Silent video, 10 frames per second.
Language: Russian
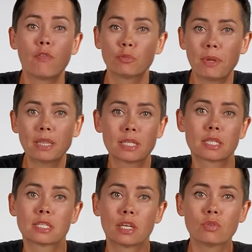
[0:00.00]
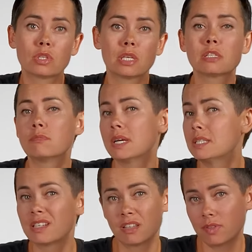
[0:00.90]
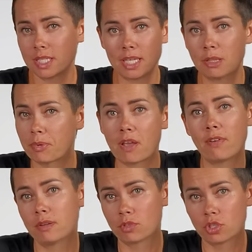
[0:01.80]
А вот пятна создаются, если мастер не владеет правильным